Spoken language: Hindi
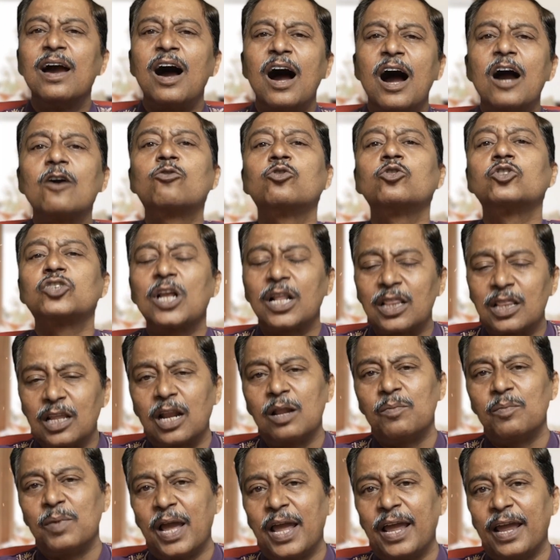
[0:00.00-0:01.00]
अकुशल
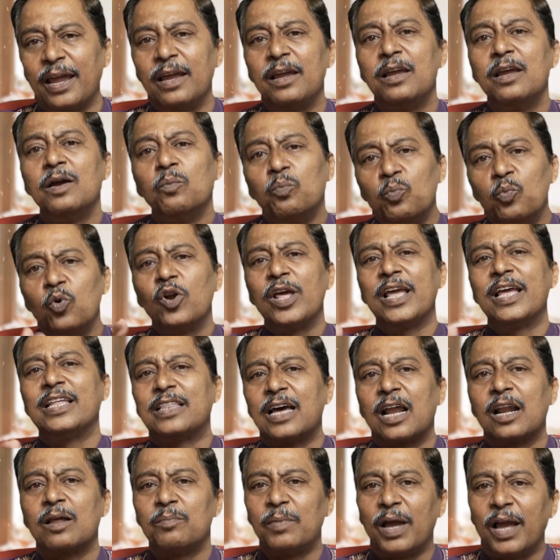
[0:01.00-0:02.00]
धर्म हैं बुरे
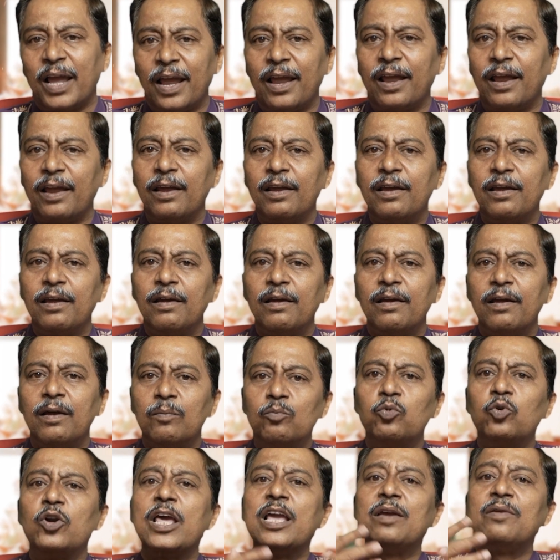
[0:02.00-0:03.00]
धर्म हैं
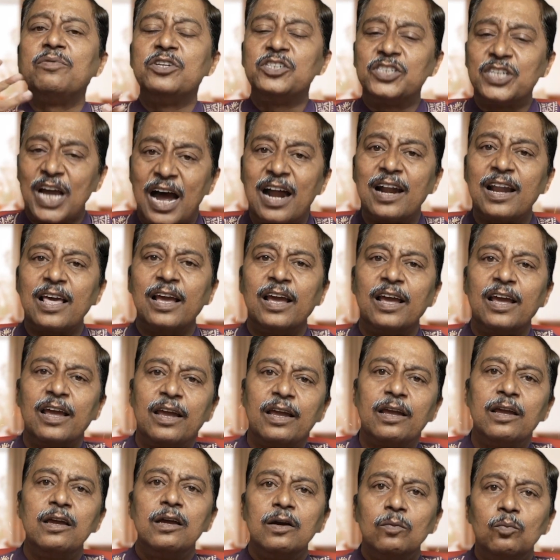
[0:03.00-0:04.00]
बुरे विचार
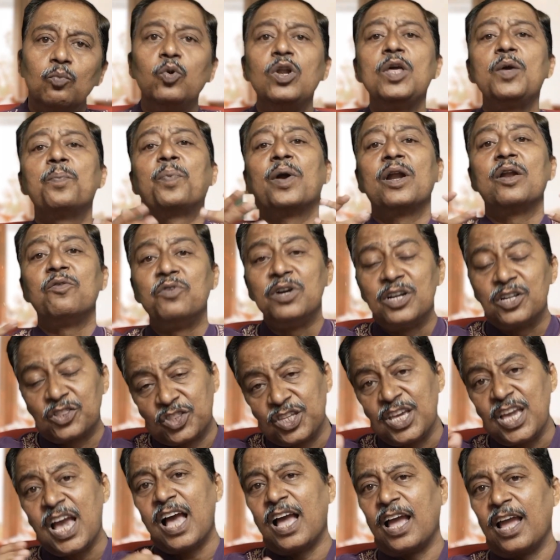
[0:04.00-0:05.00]
हैं बुरी
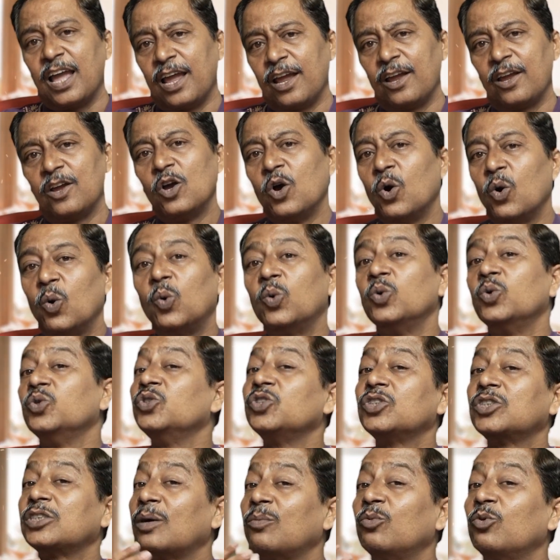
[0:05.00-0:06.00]
प्रवृत्तियां हैं उन
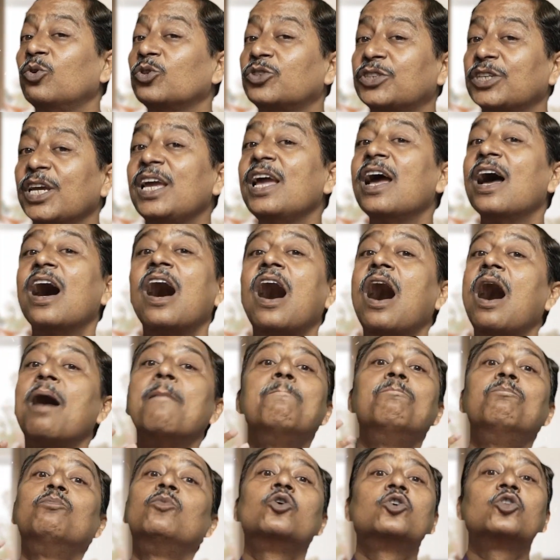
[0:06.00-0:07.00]
सबों से
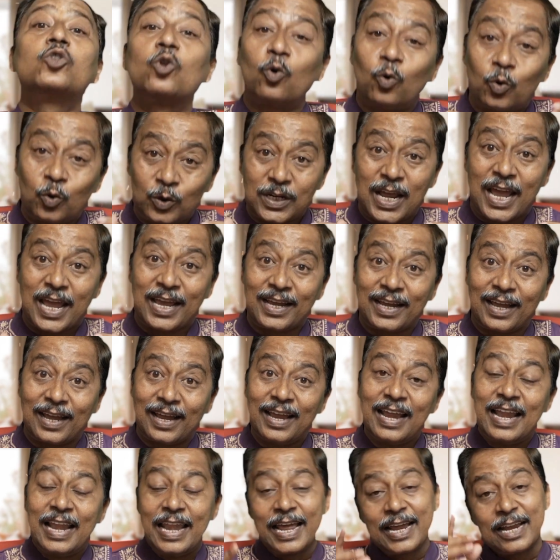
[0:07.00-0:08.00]
हम मुक्त हो जाएंगे
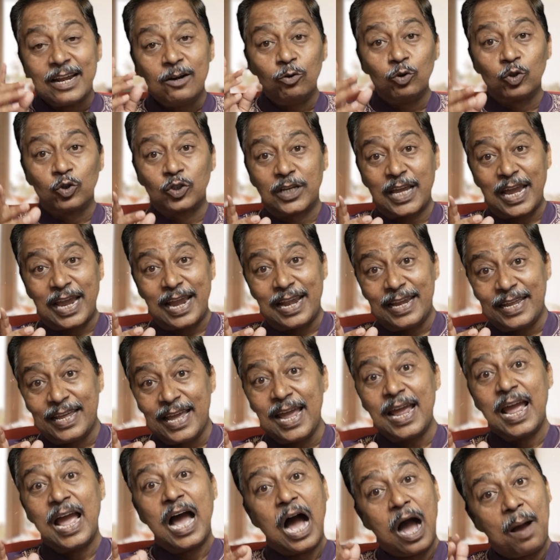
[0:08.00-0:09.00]
लेकिन उसके
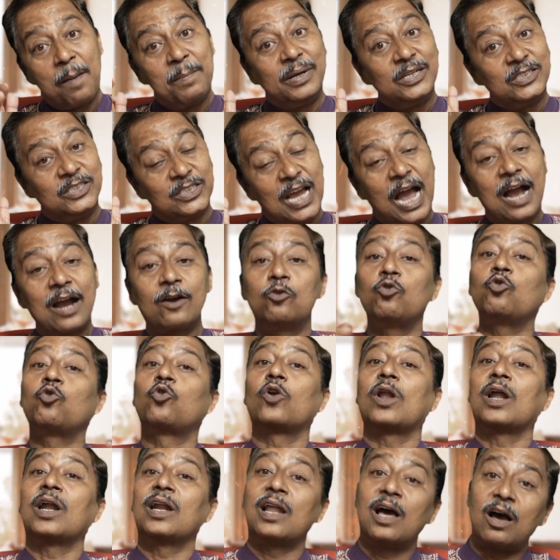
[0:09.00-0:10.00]
लिए हमें जागरूक
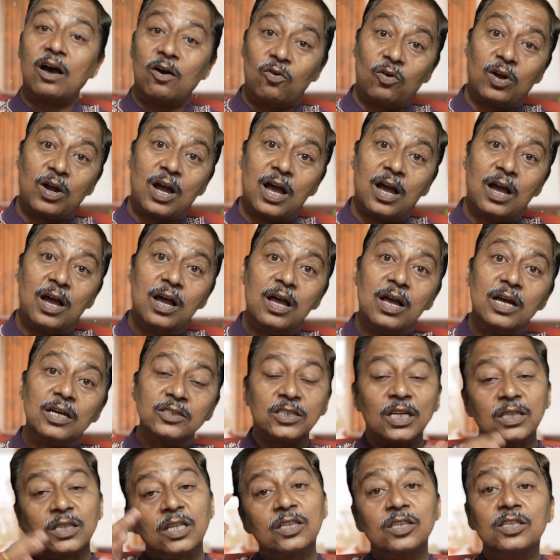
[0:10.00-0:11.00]
रहना होगा
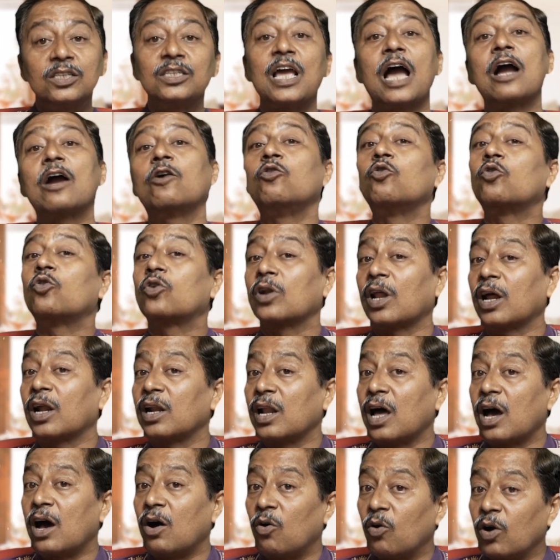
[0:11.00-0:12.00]
सतत जागरूक
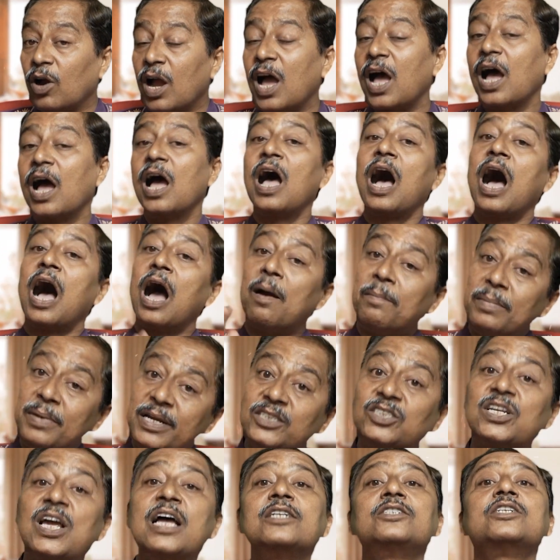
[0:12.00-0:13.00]
रहना होगा
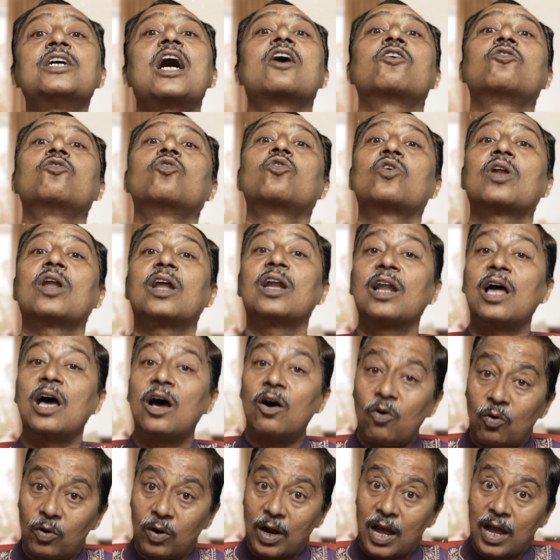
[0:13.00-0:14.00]
हमेशा जागरूक रहना
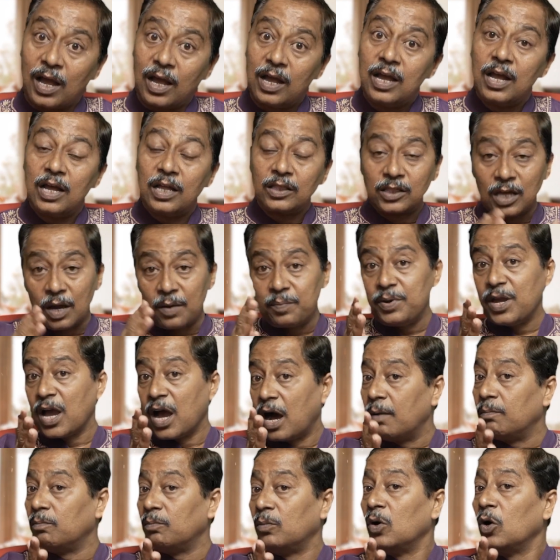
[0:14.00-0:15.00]
होगा तभी
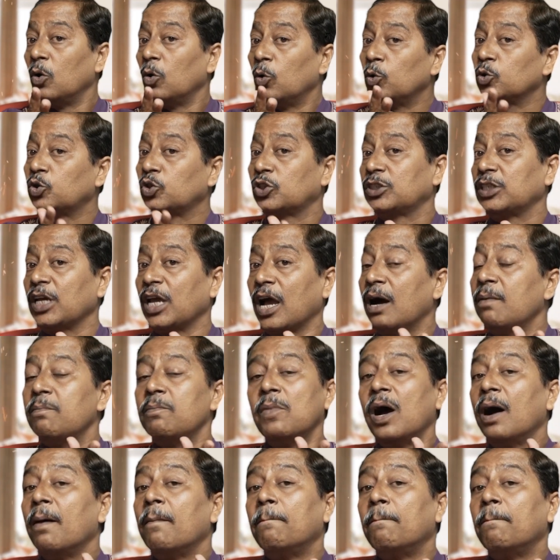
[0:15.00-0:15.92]
हम उससे हम